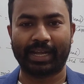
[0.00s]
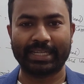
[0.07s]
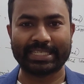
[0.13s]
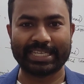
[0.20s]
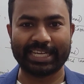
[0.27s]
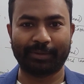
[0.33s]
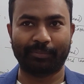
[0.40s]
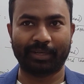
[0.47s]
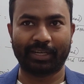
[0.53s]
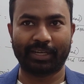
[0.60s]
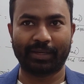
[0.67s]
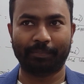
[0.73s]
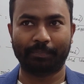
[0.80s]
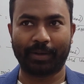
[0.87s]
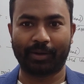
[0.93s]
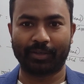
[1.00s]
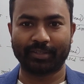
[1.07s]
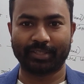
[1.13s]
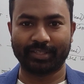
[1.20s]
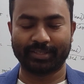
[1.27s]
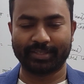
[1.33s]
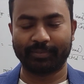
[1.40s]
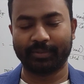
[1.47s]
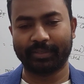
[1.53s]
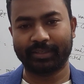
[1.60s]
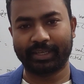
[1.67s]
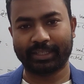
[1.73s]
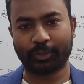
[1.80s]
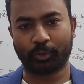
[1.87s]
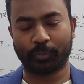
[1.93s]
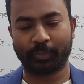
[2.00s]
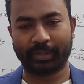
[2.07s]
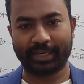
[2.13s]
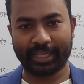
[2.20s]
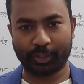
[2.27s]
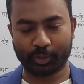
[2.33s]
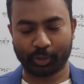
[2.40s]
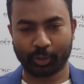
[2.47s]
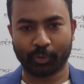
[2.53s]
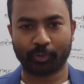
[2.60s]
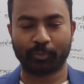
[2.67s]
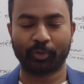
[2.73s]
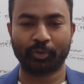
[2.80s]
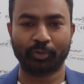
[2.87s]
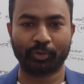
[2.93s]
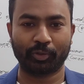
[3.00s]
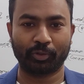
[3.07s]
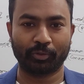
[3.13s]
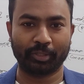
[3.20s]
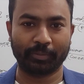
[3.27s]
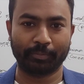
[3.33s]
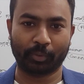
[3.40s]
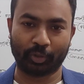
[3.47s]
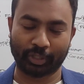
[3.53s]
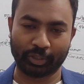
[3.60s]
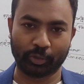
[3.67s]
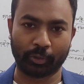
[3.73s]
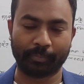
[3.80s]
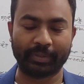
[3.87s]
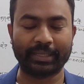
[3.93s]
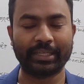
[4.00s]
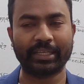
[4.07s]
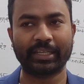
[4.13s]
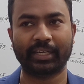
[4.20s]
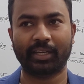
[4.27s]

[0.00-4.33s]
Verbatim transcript: আজকে আমরা পাওয়ার সিস্টেমের একটা টপিক নিয়ে আলোচনা করব খুবই ইম্পর্ট্যান্ট টপিক